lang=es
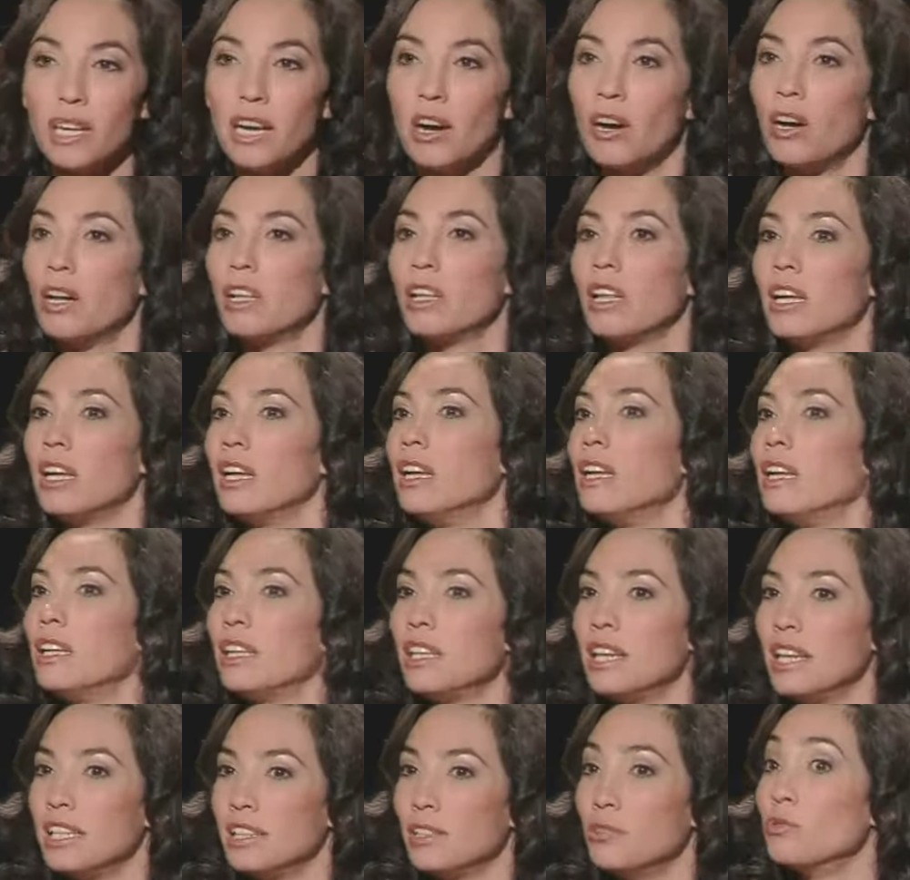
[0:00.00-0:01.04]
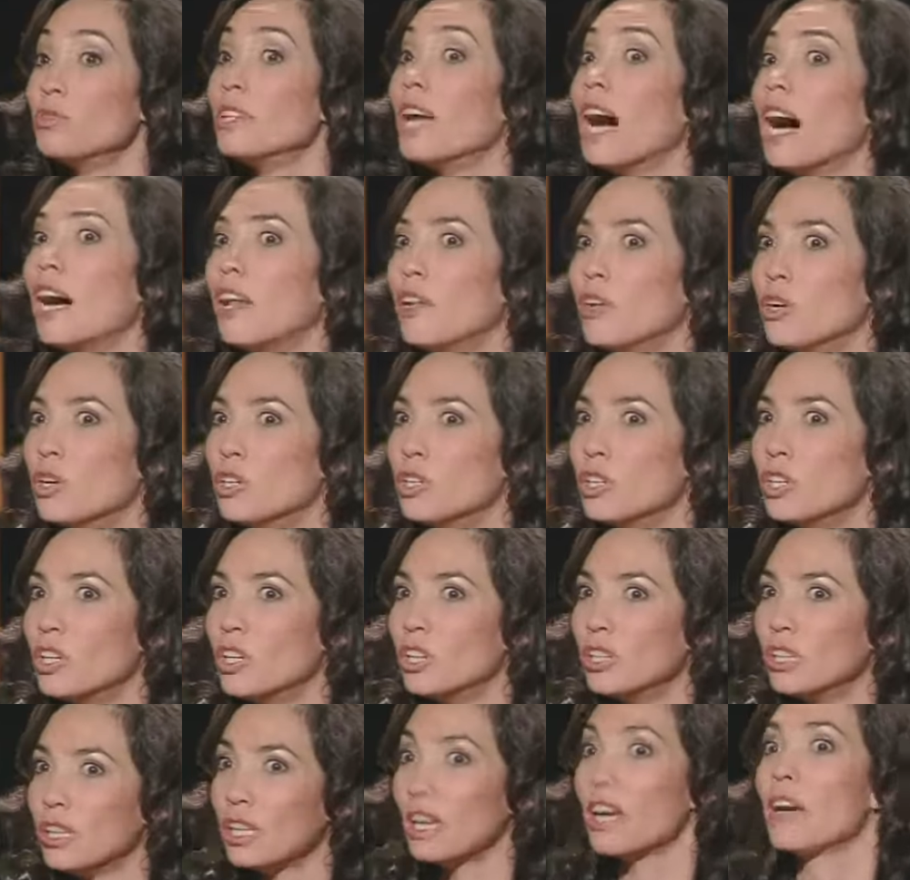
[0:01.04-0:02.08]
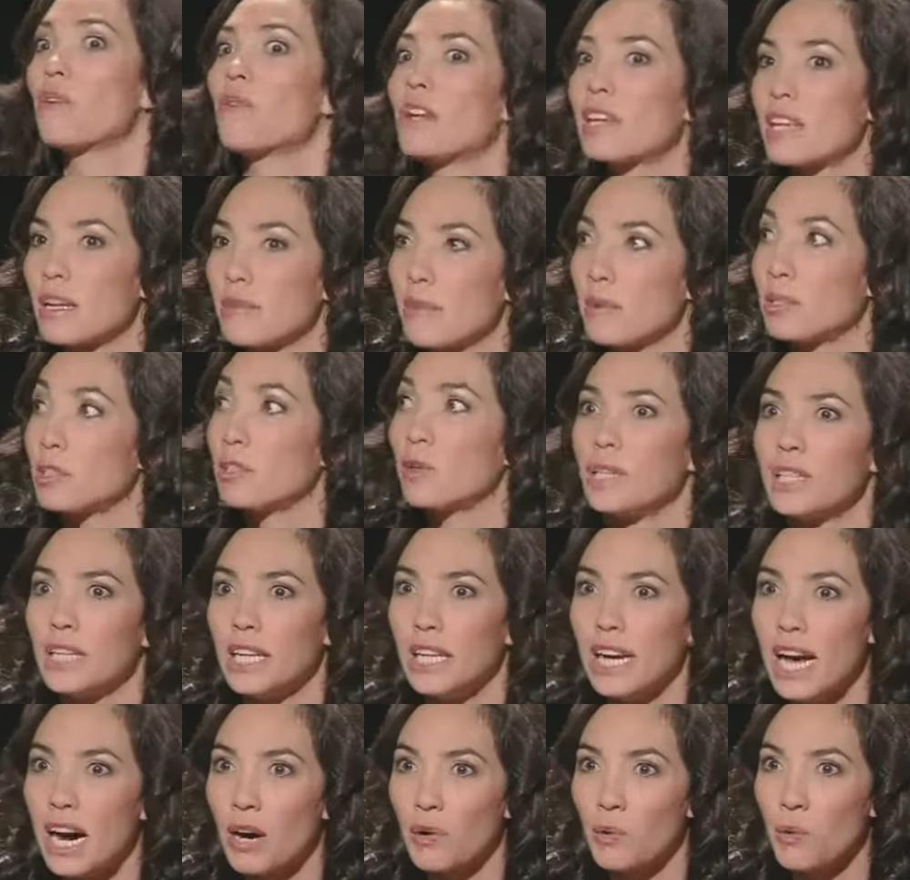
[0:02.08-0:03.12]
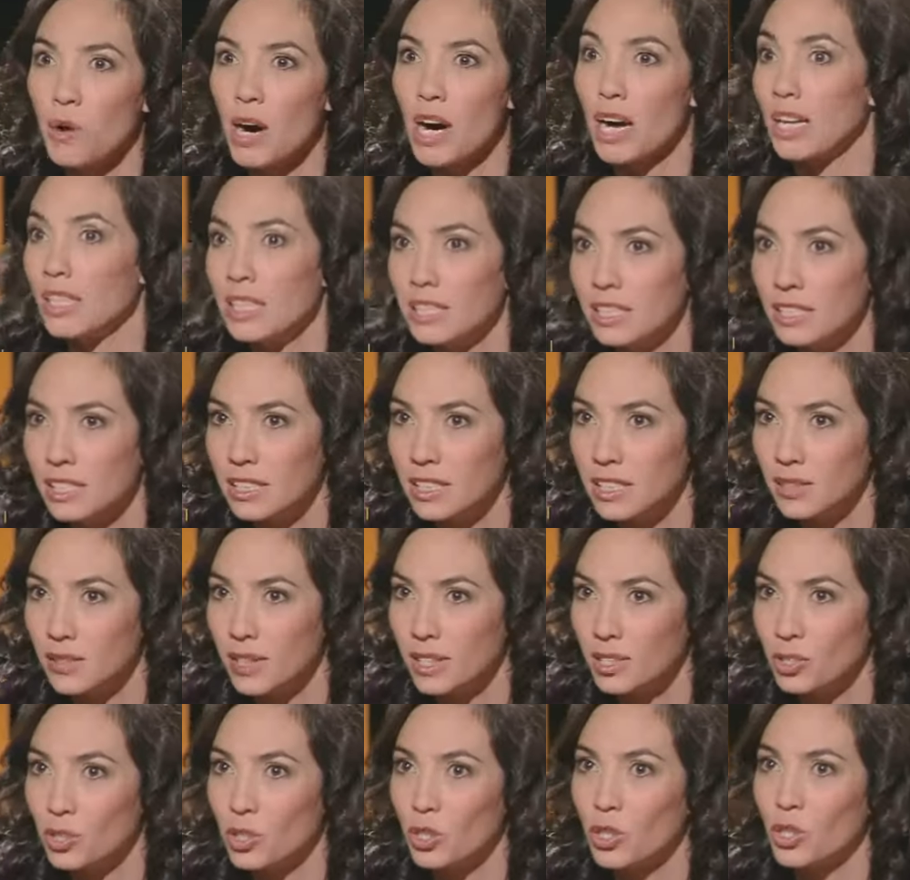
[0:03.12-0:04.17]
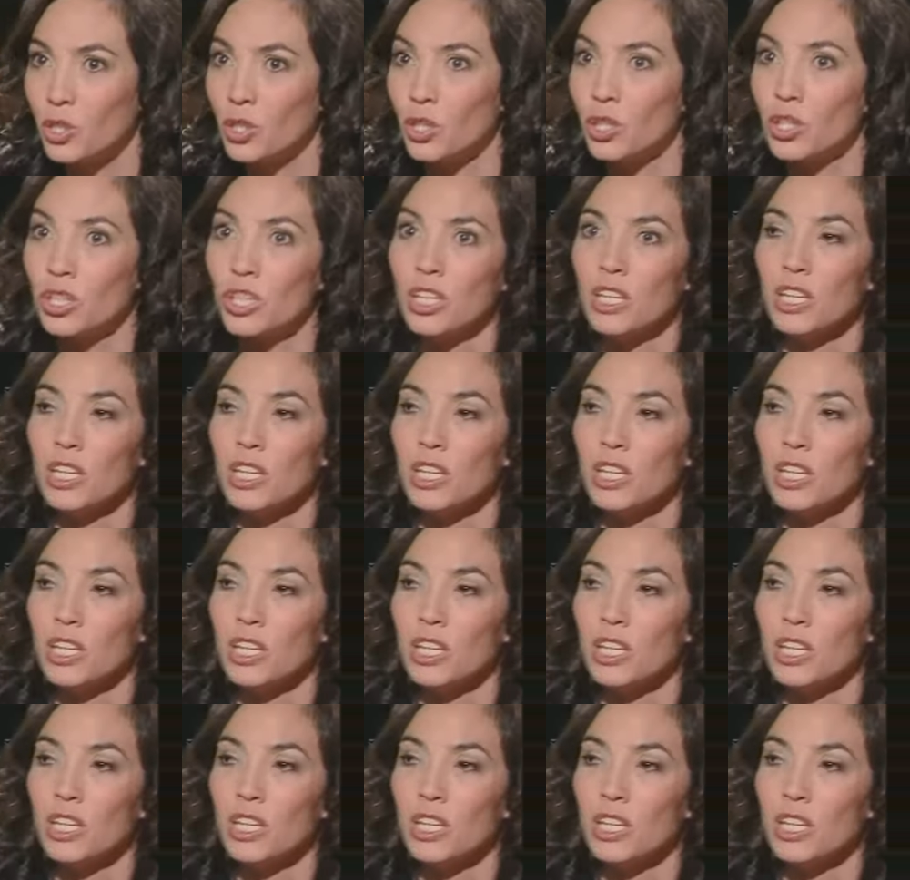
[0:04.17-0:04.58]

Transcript: del, inundado, ¿no? De que en cualquier momento viene el agua y se lleva todo.